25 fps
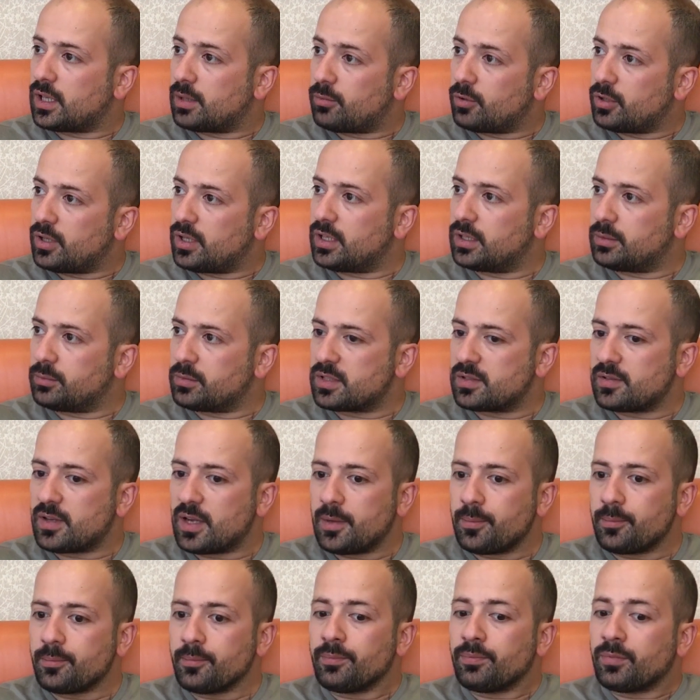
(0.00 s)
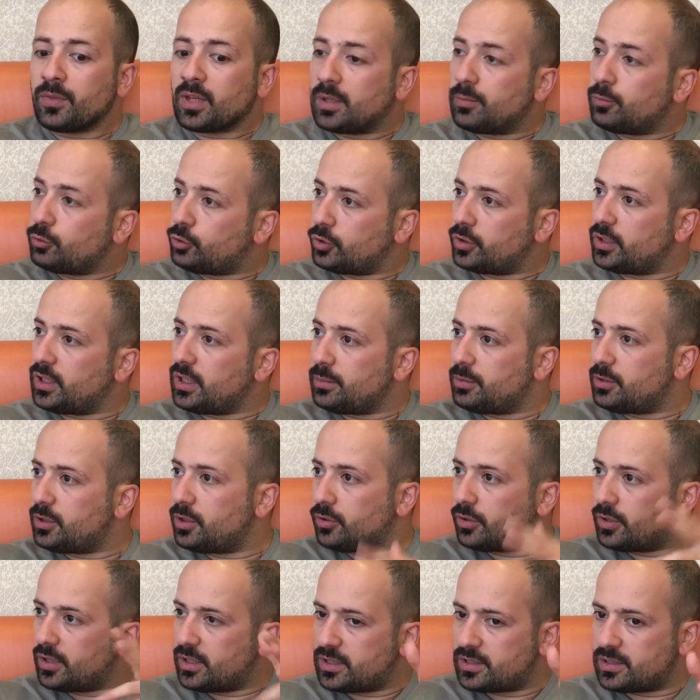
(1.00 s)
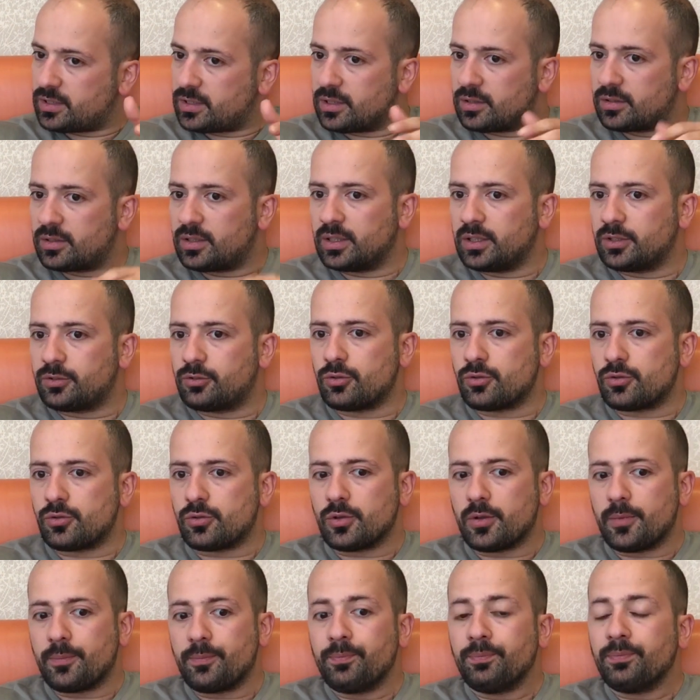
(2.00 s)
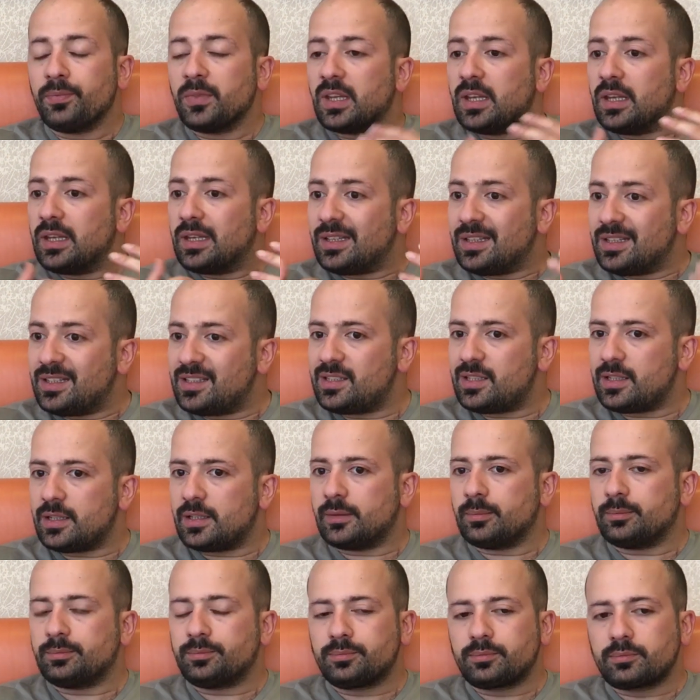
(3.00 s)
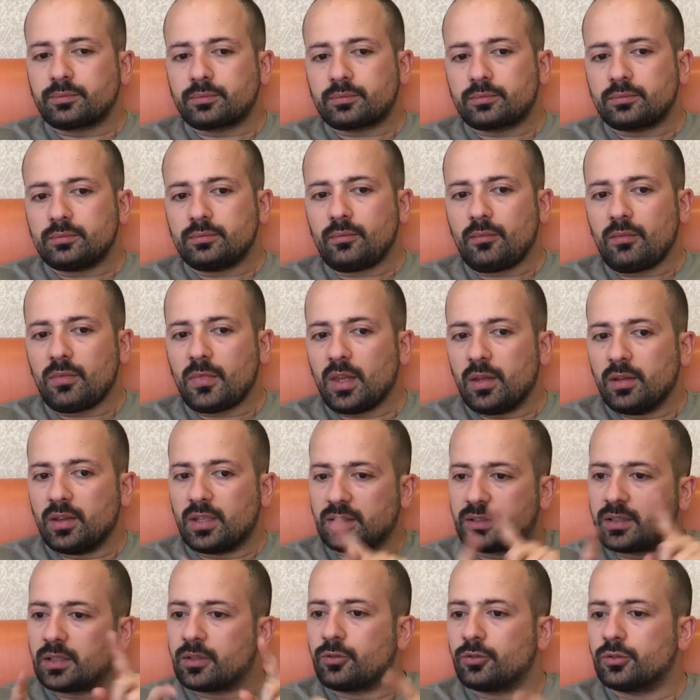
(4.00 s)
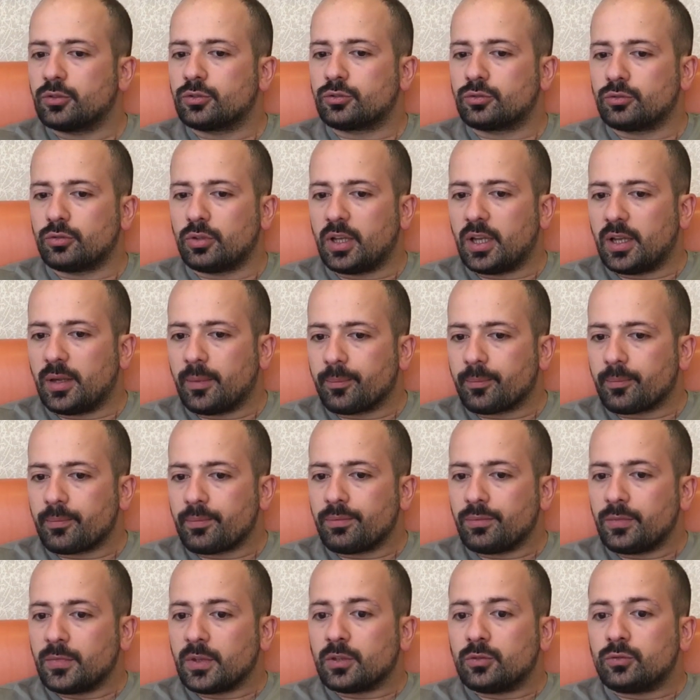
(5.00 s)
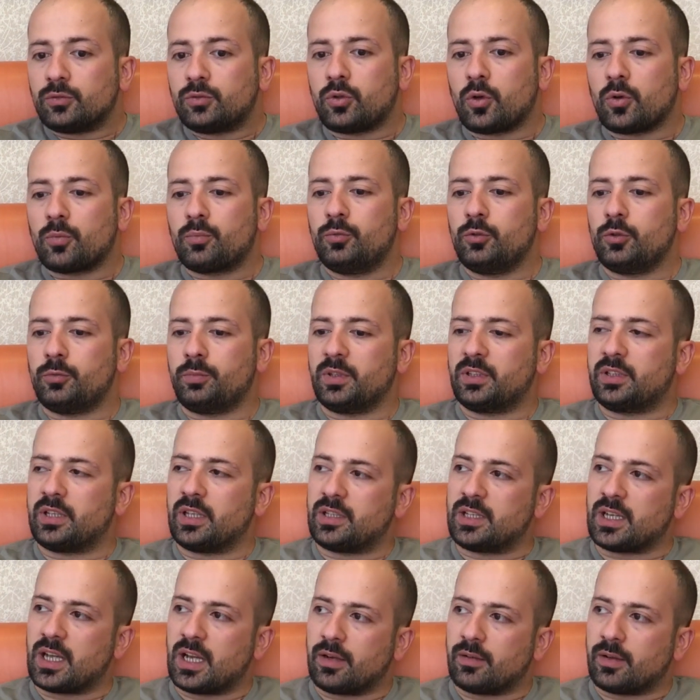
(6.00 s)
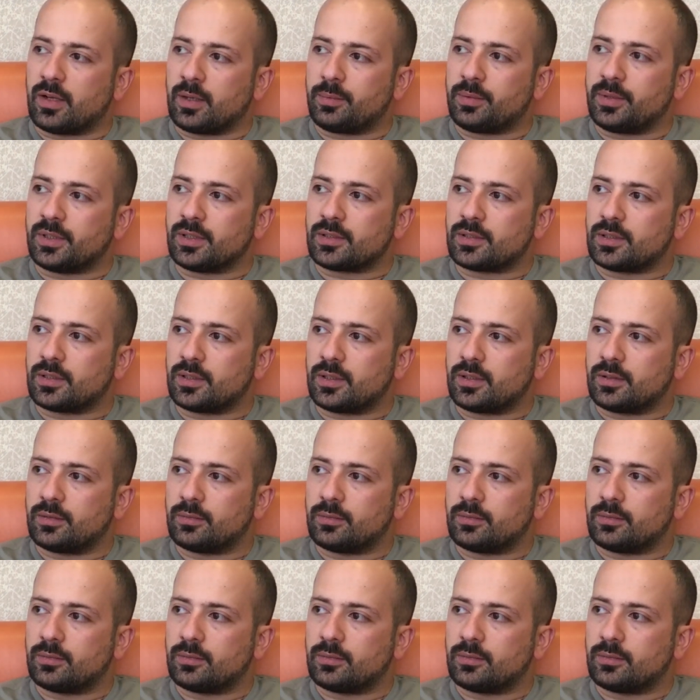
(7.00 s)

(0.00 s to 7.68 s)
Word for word: abonelerimiz var. Ve bu çok iyi bir şey. Oradaki sıkıntıları çözüyor. İki, data konusunda çok büyük bir tekel var piyasada.